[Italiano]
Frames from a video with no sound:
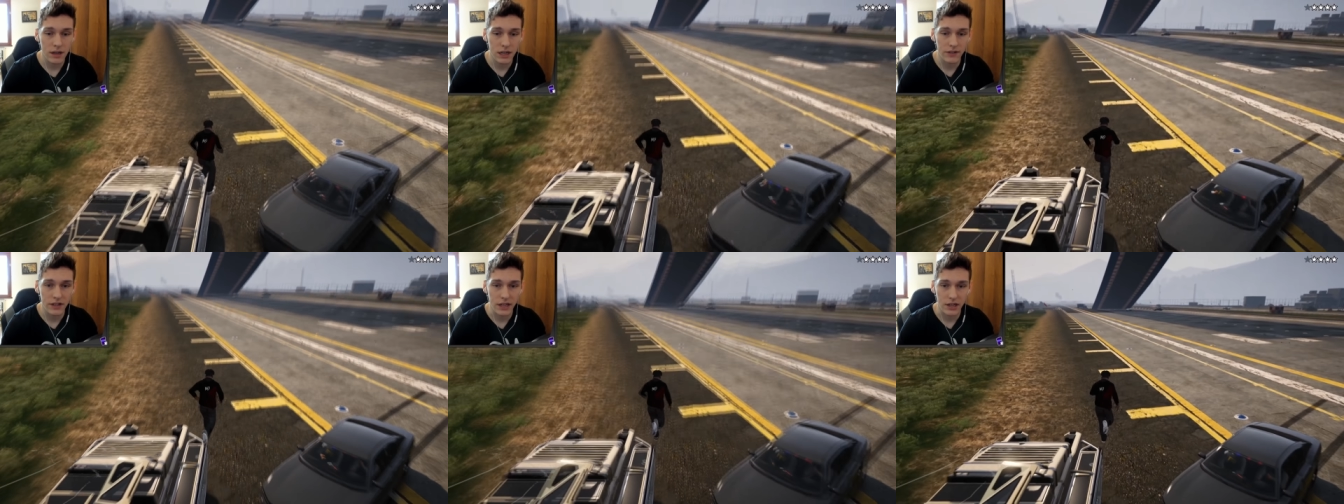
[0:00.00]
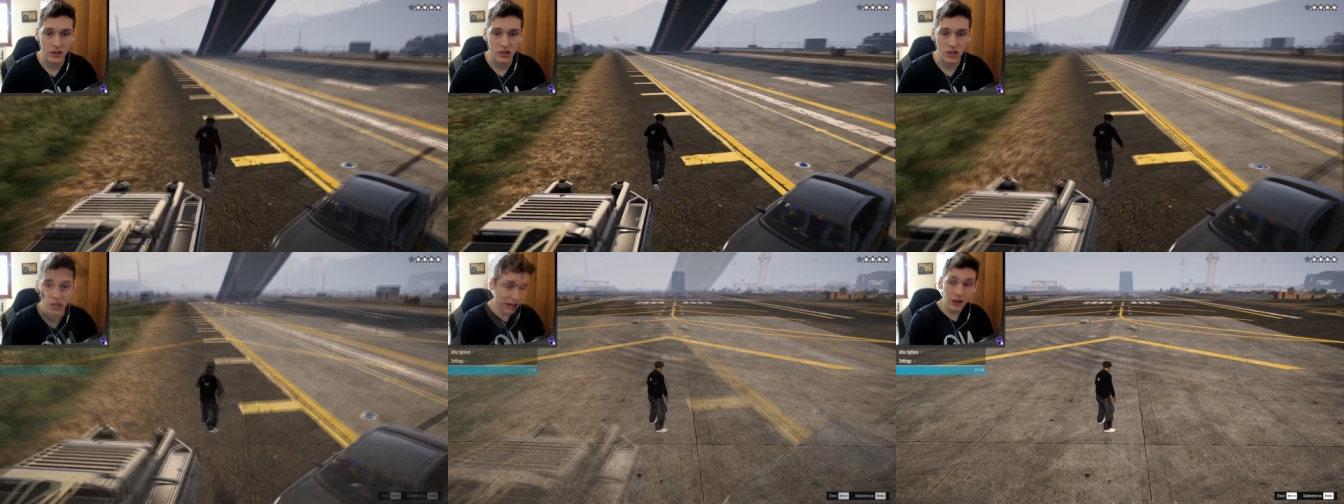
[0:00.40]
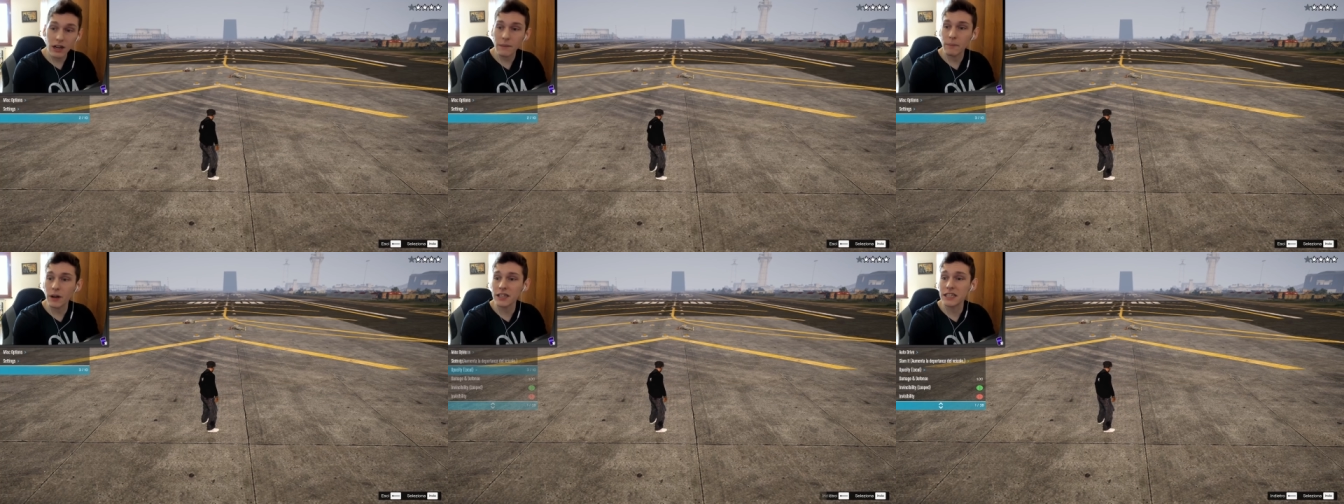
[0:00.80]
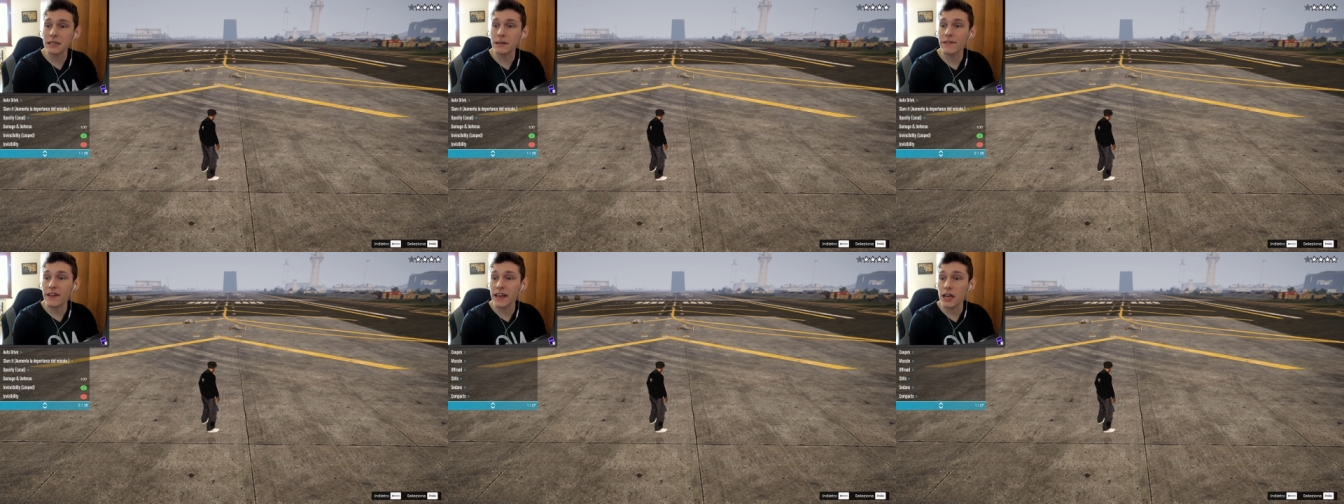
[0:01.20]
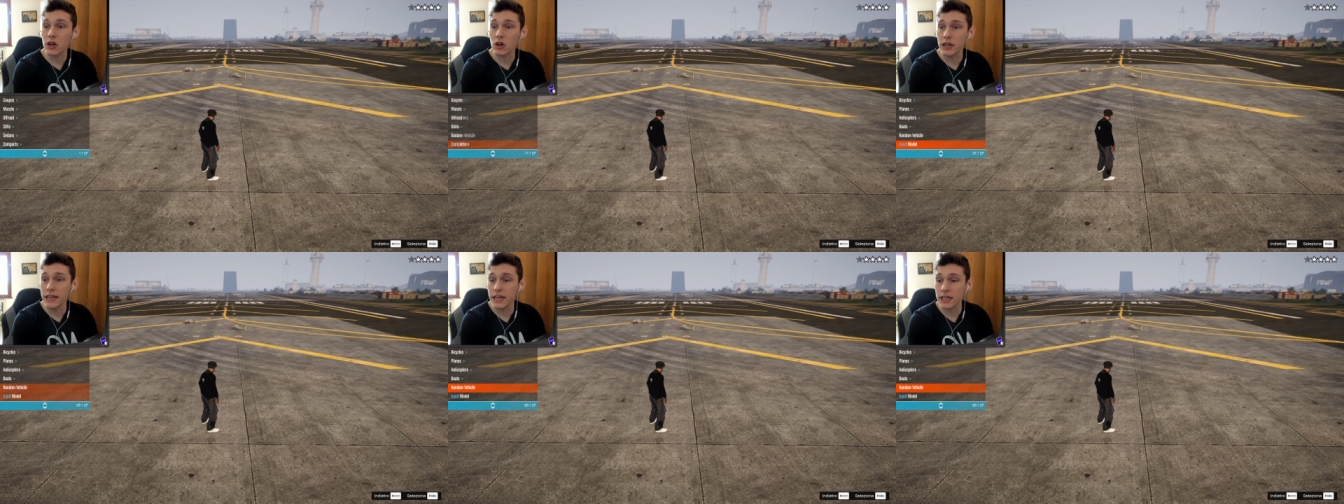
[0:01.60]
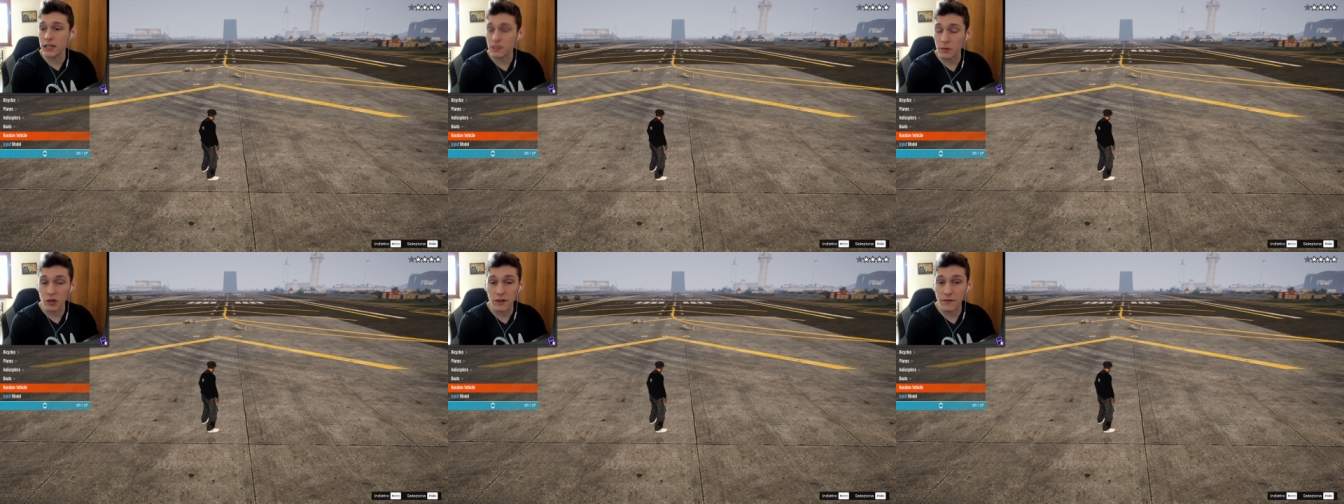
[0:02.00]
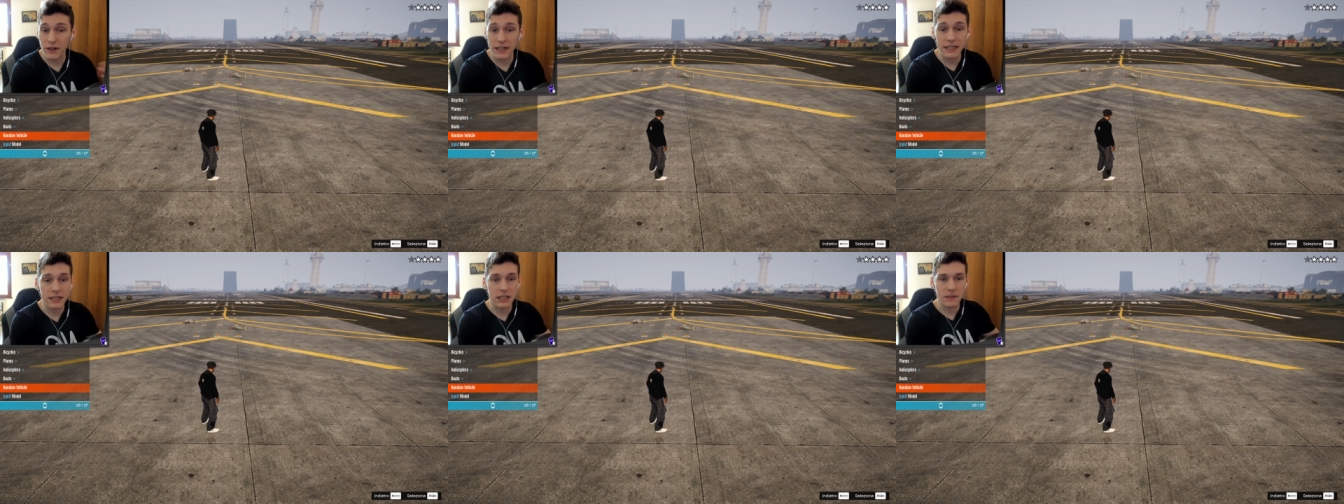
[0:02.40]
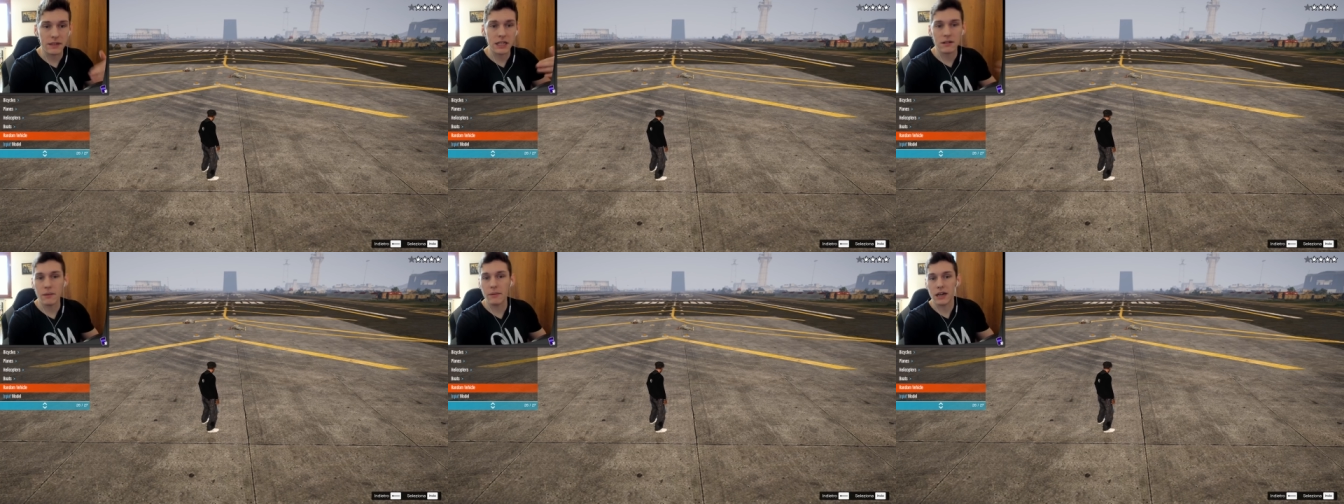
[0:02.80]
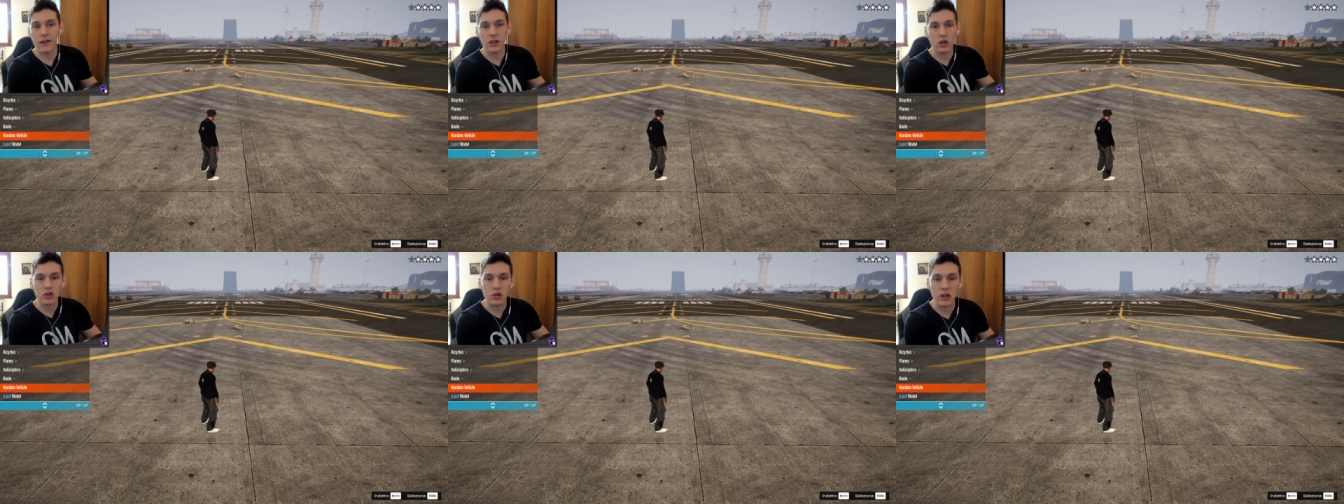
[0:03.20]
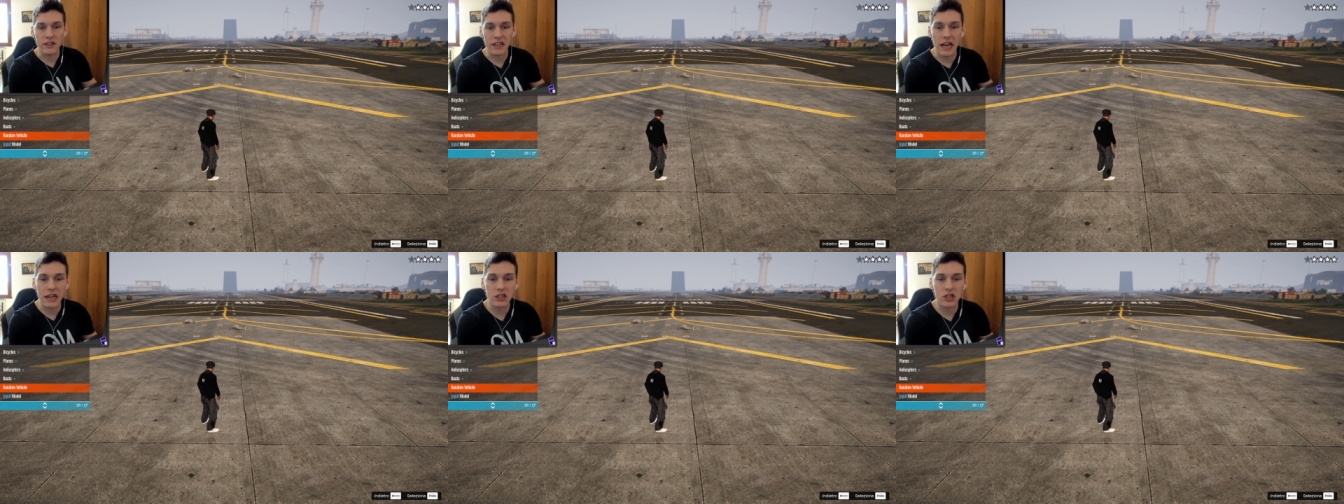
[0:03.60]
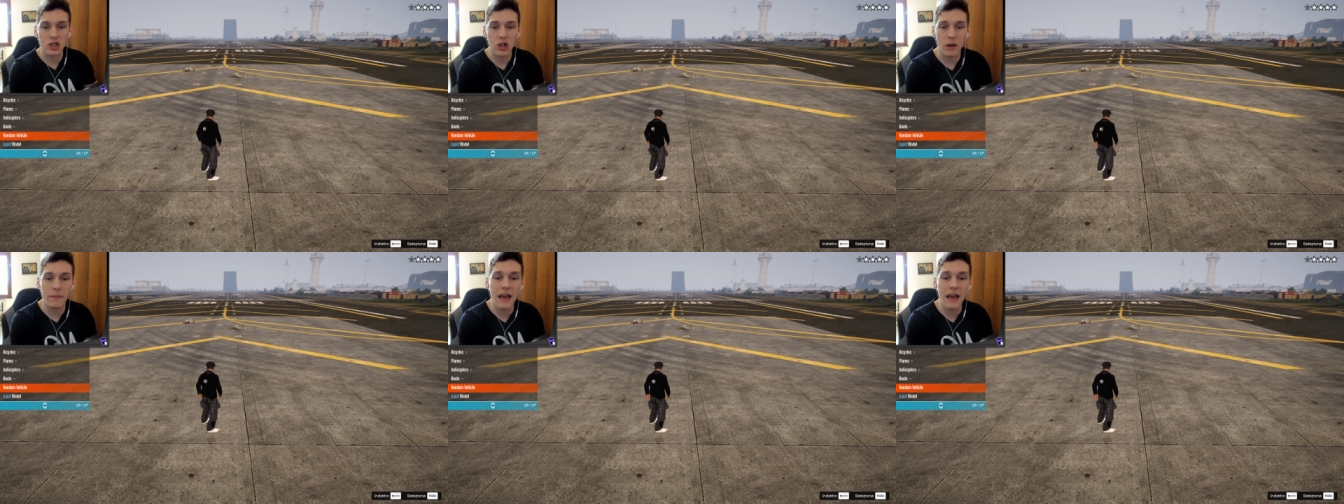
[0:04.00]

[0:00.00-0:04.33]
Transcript: Arrivederci. Allora, i prossimi veicoli spawn in fretta, altrimenti qua mi arriva addosso l'esercito.